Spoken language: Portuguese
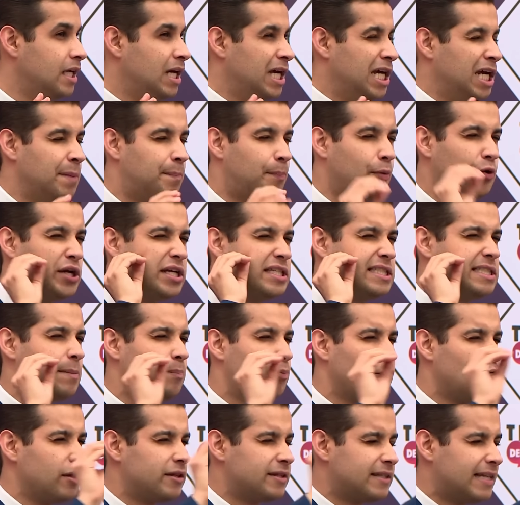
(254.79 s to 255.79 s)
E por este
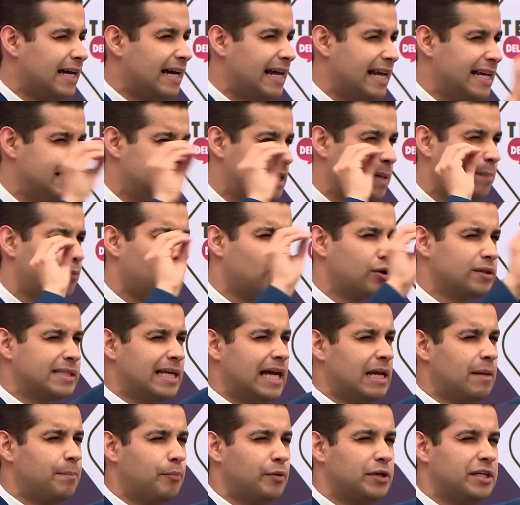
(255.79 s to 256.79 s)
portal, este
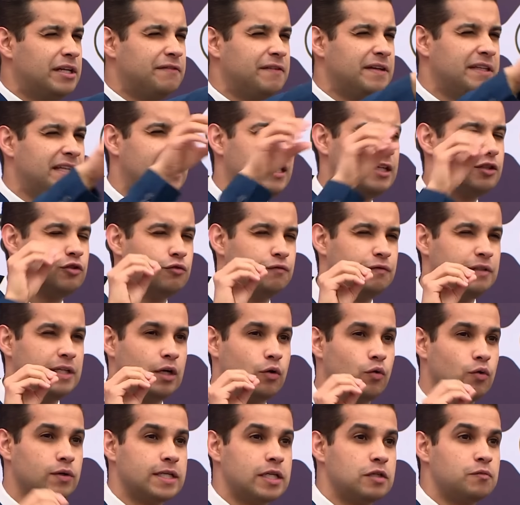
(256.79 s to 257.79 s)
portal pode venir a sua
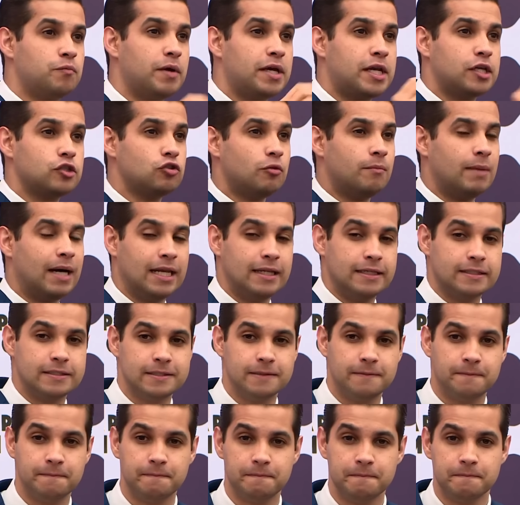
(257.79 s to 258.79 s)
vida coisas buenas ou
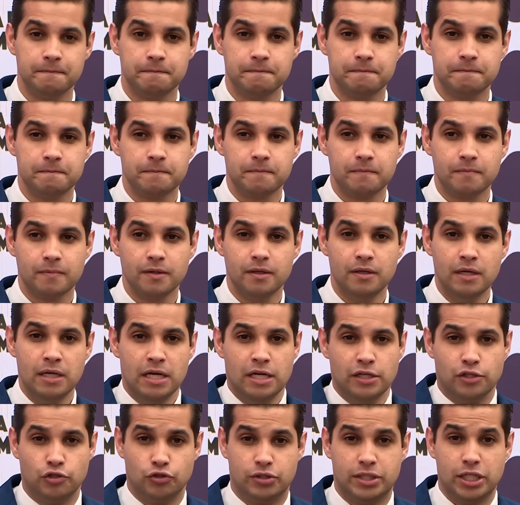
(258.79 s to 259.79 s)
malas.
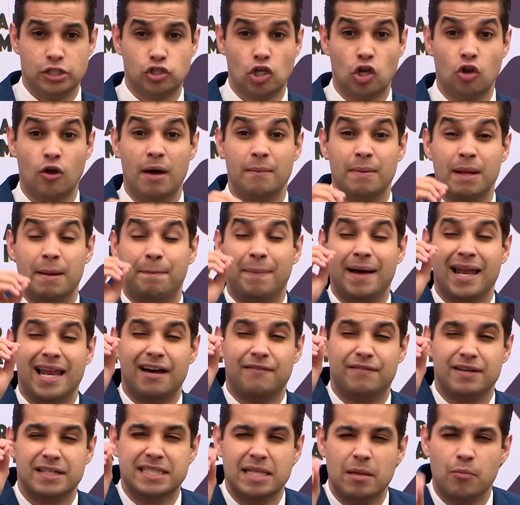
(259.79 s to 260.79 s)
Se você só habla
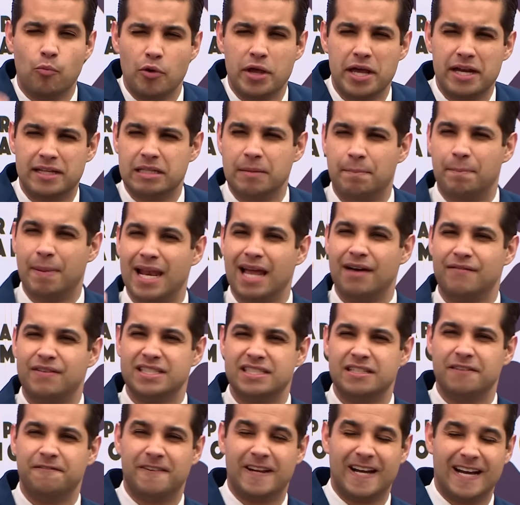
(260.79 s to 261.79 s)
palavras de muerte,
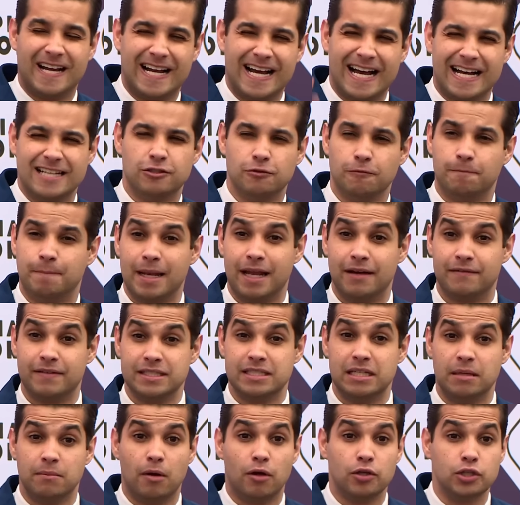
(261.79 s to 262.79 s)
palavras de fracasso,
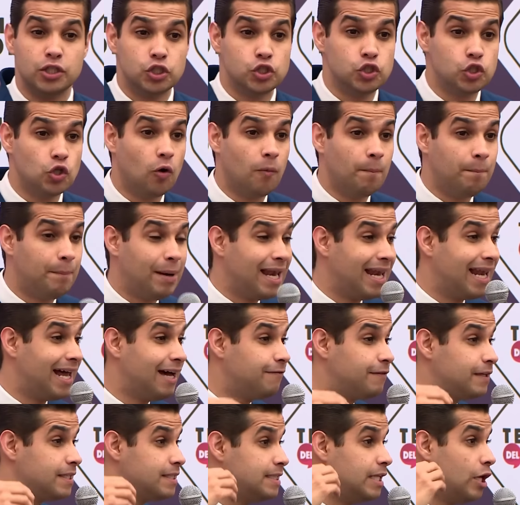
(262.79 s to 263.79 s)
palavras de maldição,
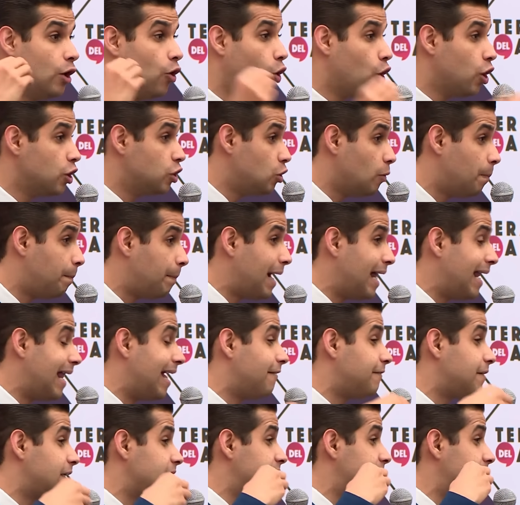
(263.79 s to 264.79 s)
palavras de ódio,
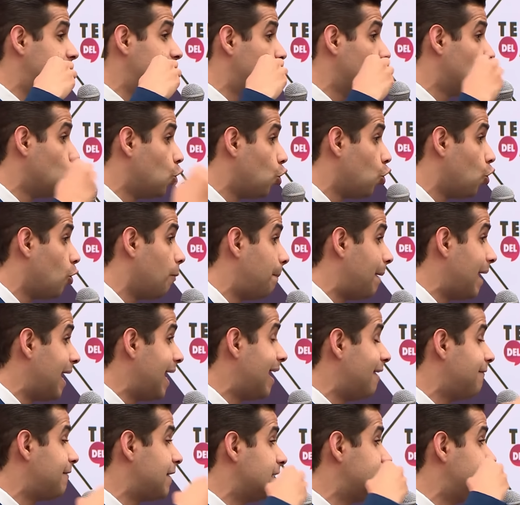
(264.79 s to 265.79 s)
palavras de enojo,
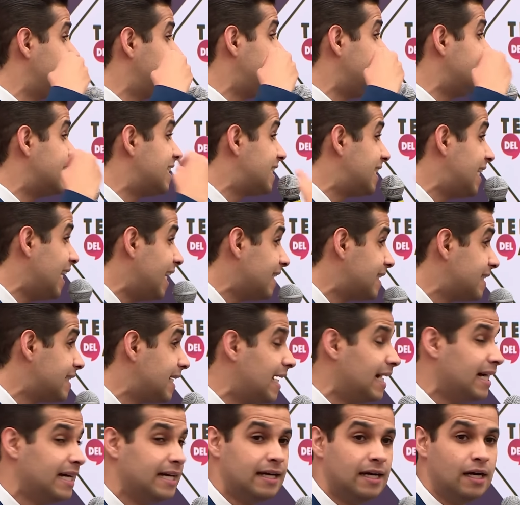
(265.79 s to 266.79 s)
palavras de
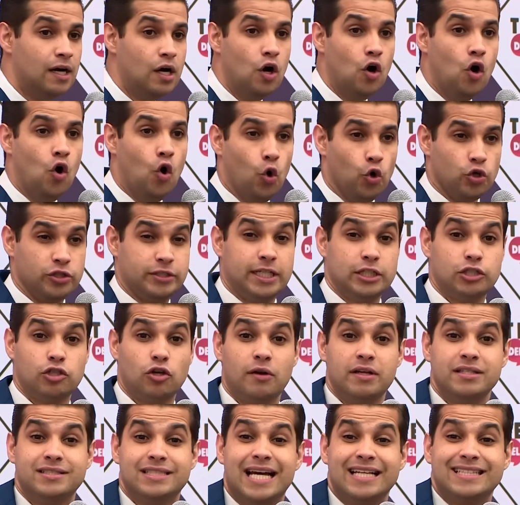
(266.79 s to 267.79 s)
tristeza, Usted
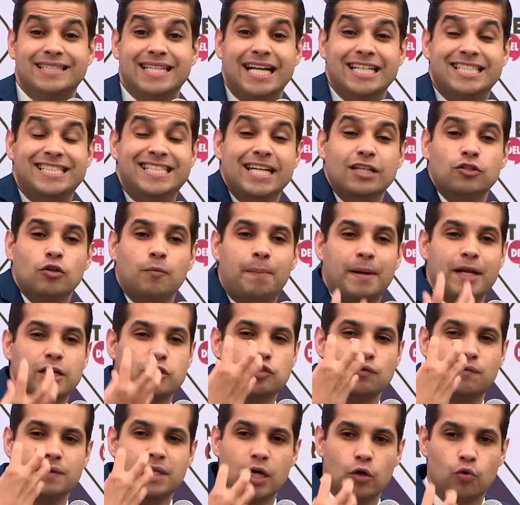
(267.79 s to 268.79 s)
solo está atrayendo para
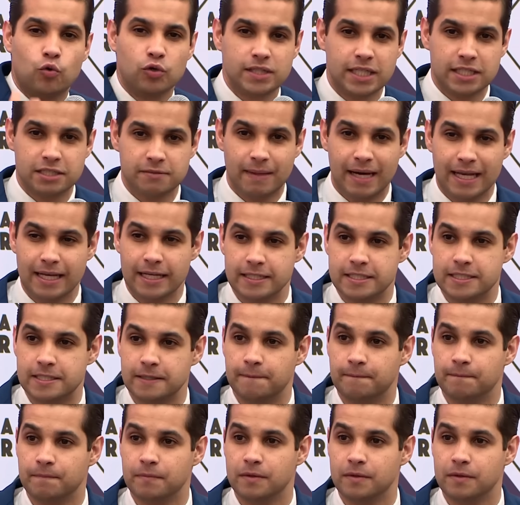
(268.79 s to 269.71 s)
su vida cosas malas.